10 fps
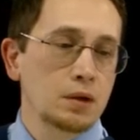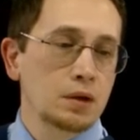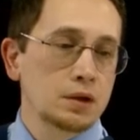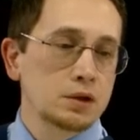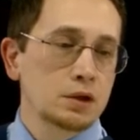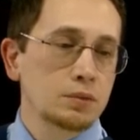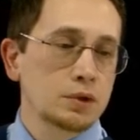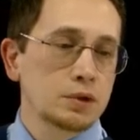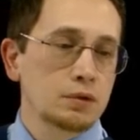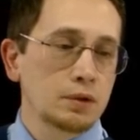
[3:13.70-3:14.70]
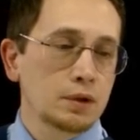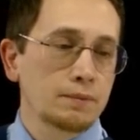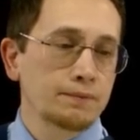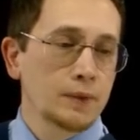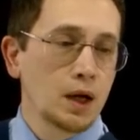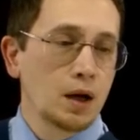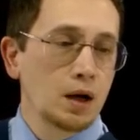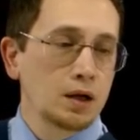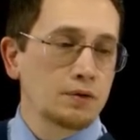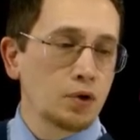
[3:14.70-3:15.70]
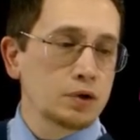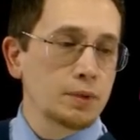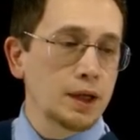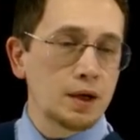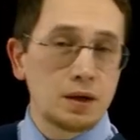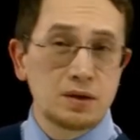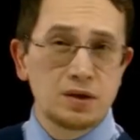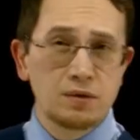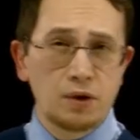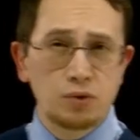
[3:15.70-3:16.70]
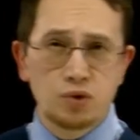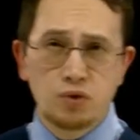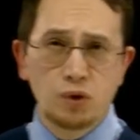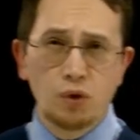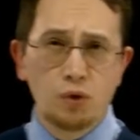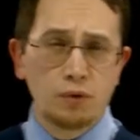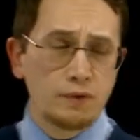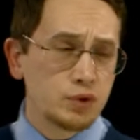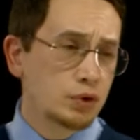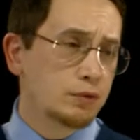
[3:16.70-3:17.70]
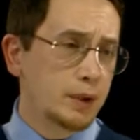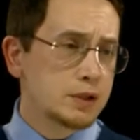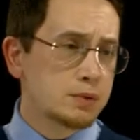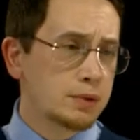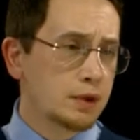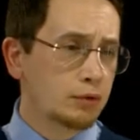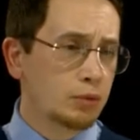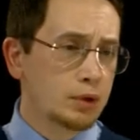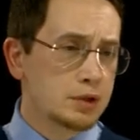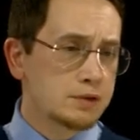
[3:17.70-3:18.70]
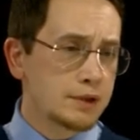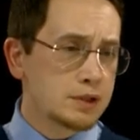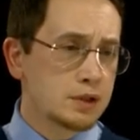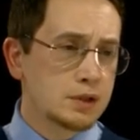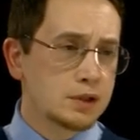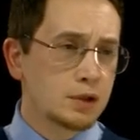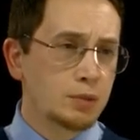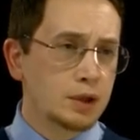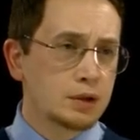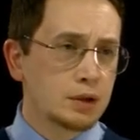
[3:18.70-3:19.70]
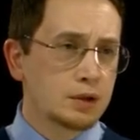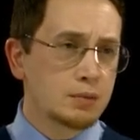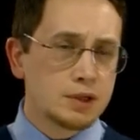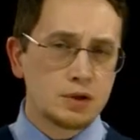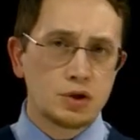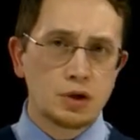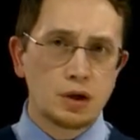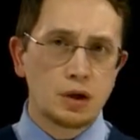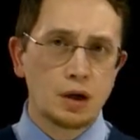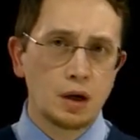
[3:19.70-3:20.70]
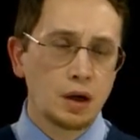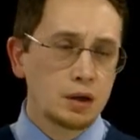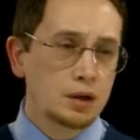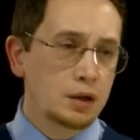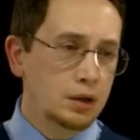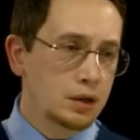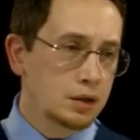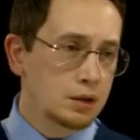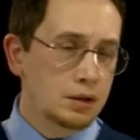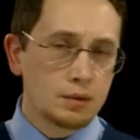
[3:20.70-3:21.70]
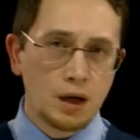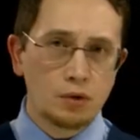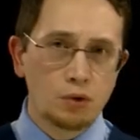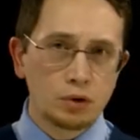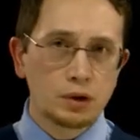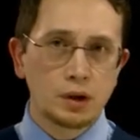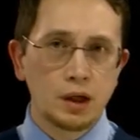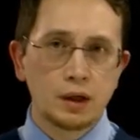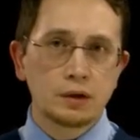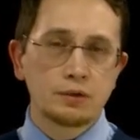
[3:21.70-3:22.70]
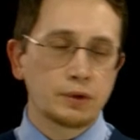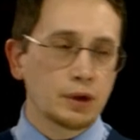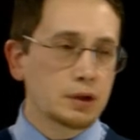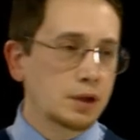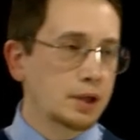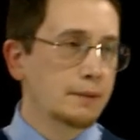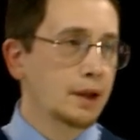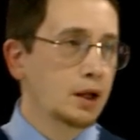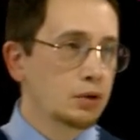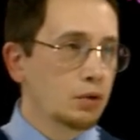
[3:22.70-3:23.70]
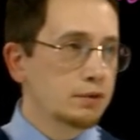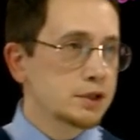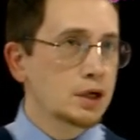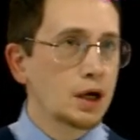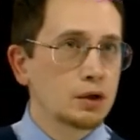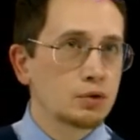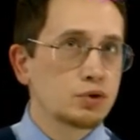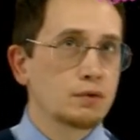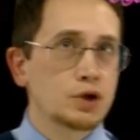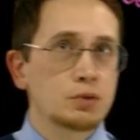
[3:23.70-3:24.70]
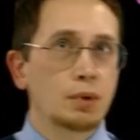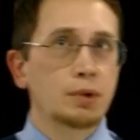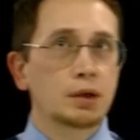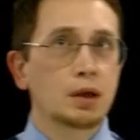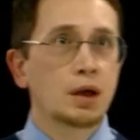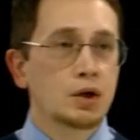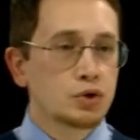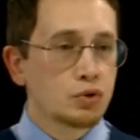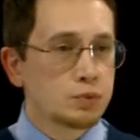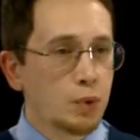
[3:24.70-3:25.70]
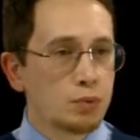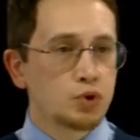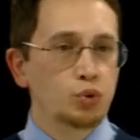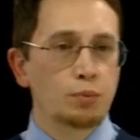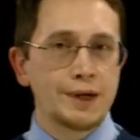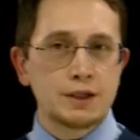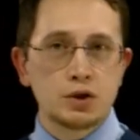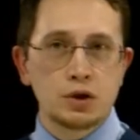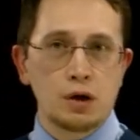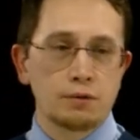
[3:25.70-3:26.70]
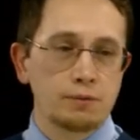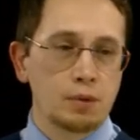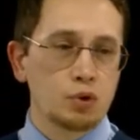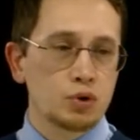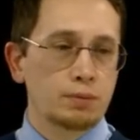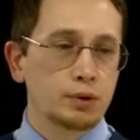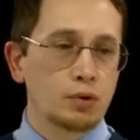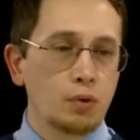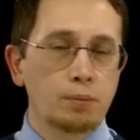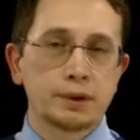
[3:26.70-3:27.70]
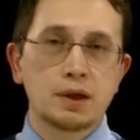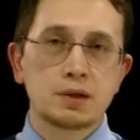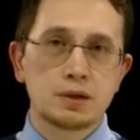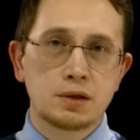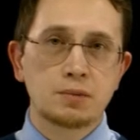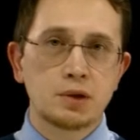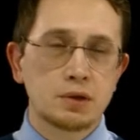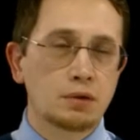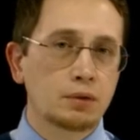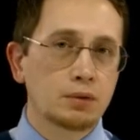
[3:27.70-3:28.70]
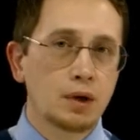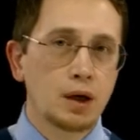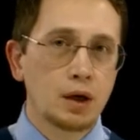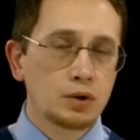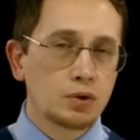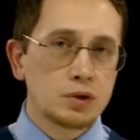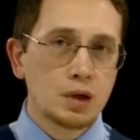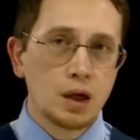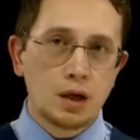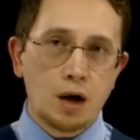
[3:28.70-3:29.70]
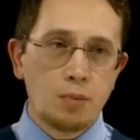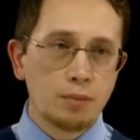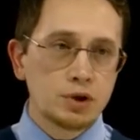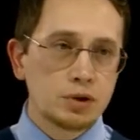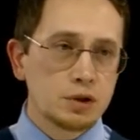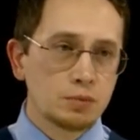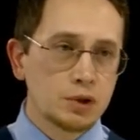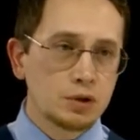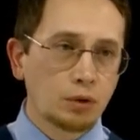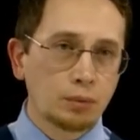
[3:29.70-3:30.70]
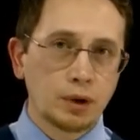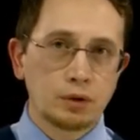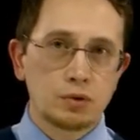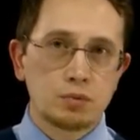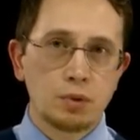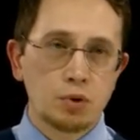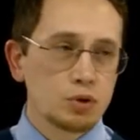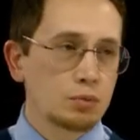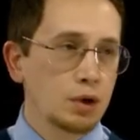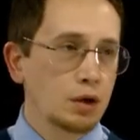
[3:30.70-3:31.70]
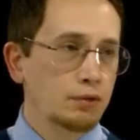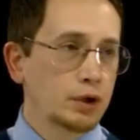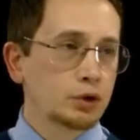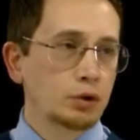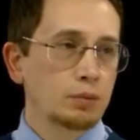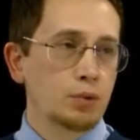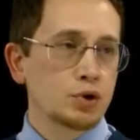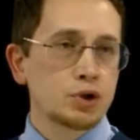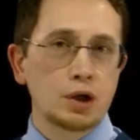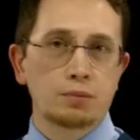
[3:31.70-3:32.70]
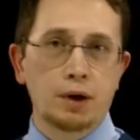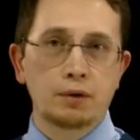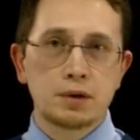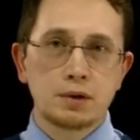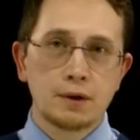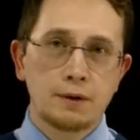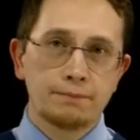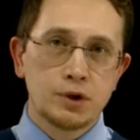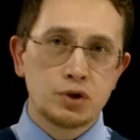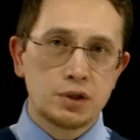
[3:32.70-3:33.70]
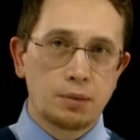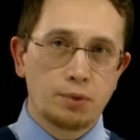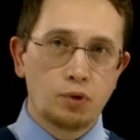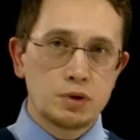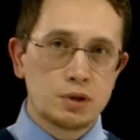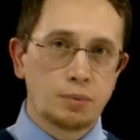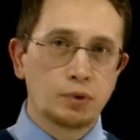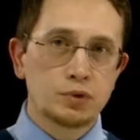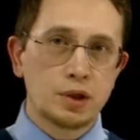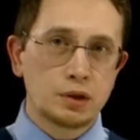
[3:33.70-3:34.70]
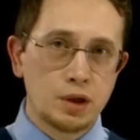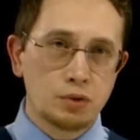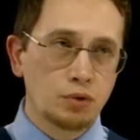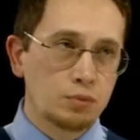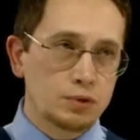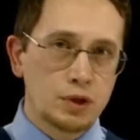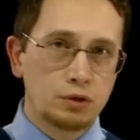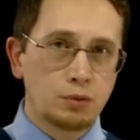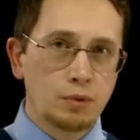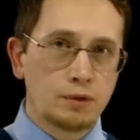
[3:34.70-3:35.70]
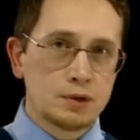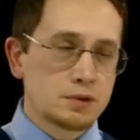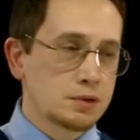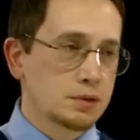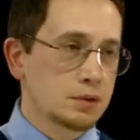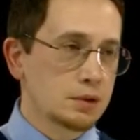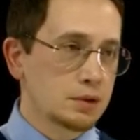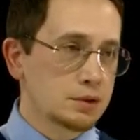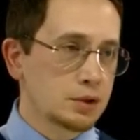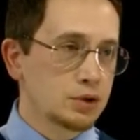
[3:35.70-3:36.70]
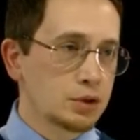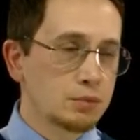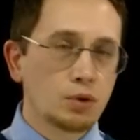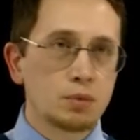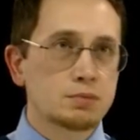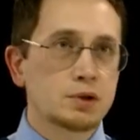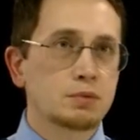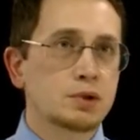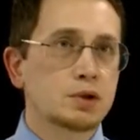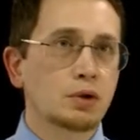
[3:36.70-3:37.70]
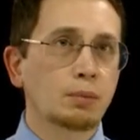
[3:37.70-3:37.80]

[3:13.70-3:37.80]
Сегментирование. И вроде бы я не говорю ничего нового, все это, в принципе, давно было известно, и сегменты, и мессенджеры, и когорты клиентов и так далее. Но возникает очень важный момент, что с помощью мессенджеров мы можем по-другому подходить к сегментированию. То есть, как мы обычно сегментируем, да, то есть мы можем в электронной почте отправить значит, запрос, заполнить анкету, и после этого мы вас, э, значит, каким-то образом сегментируем.